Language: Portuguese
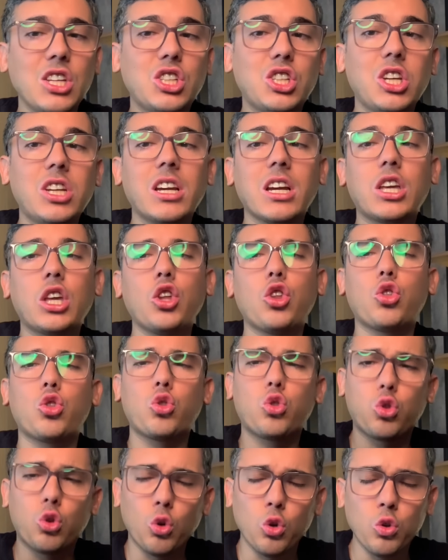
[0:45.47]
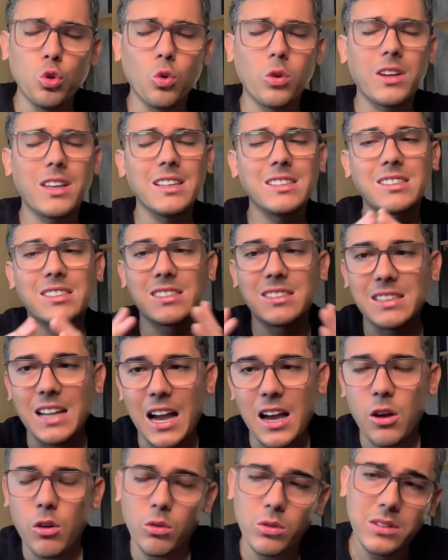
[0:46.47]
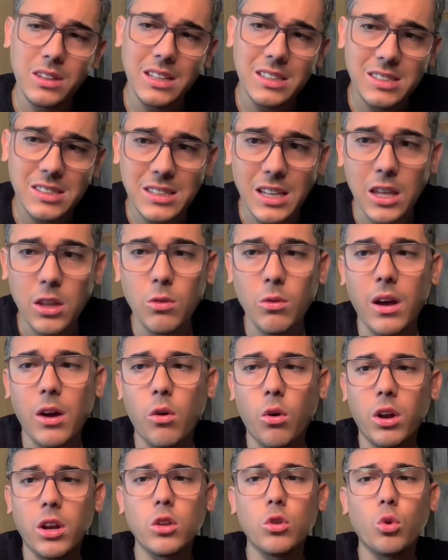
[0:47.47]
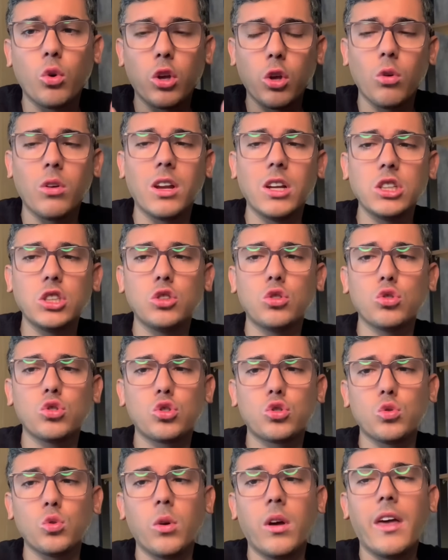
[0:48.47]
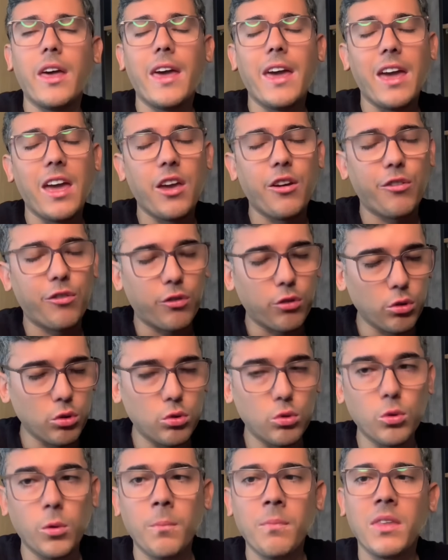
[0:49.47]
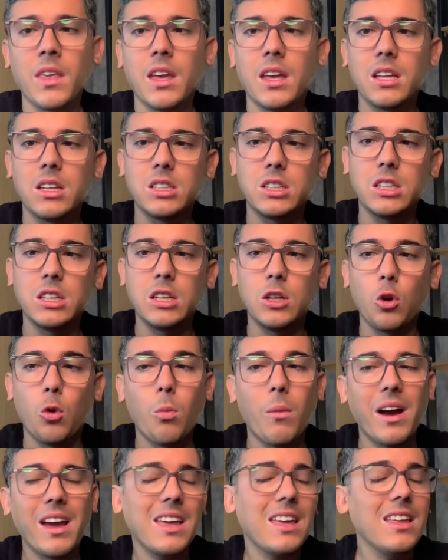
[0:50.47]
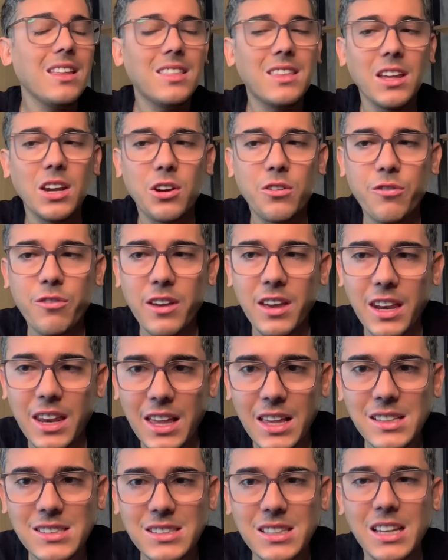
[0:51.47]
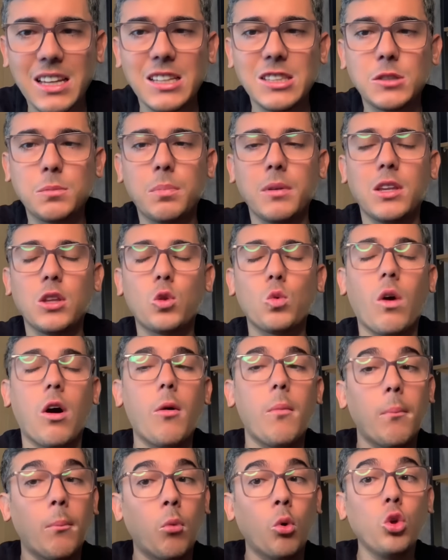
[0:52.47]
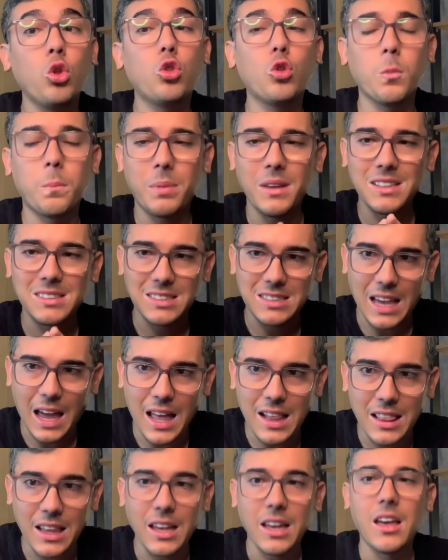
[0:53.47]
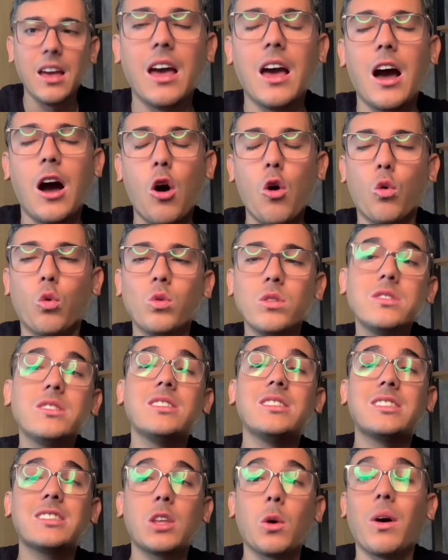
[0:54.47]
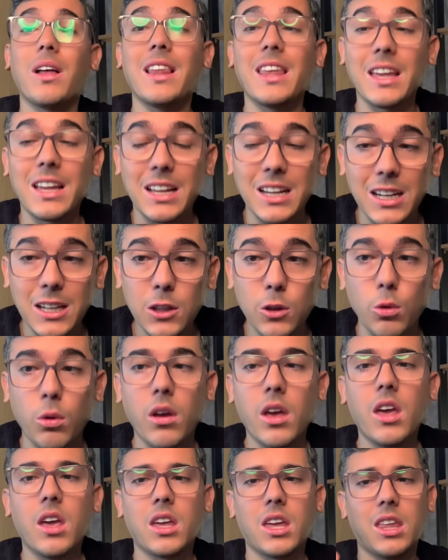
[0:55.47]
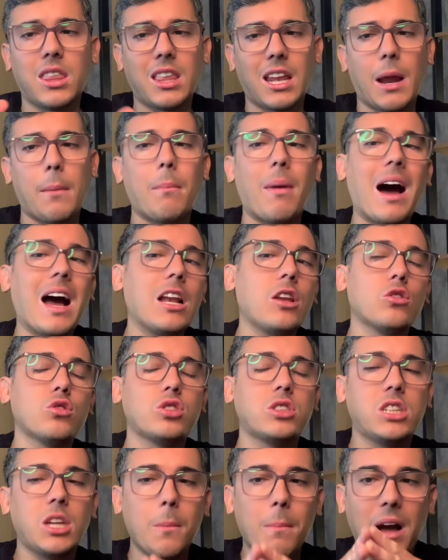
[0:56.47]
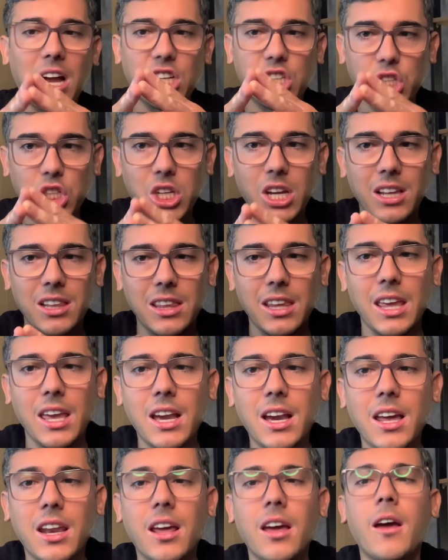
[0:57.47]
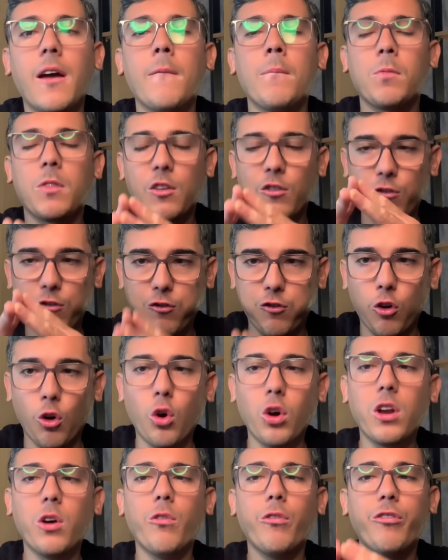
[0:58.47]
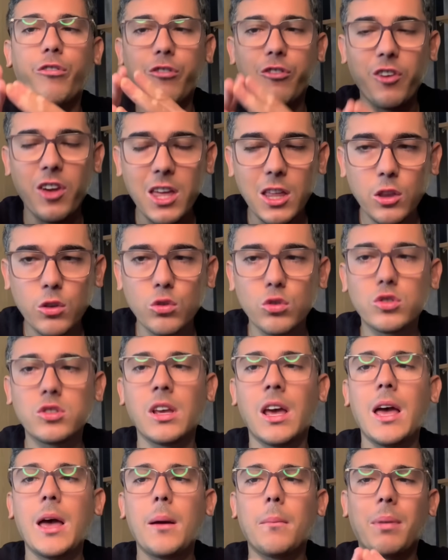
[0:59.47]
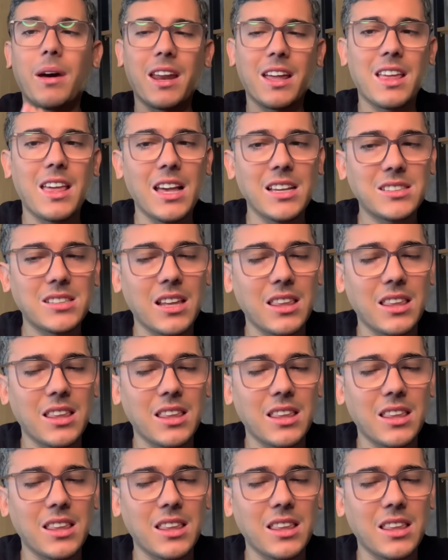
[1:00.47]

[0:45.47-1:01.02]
diga que tudo o que está acontecendo agora no Rio Grande do Sul é fruto de uma interferência espiritual muito pesada. Alguns estão alegando que trabalhos de magia negra foram feitos para que essa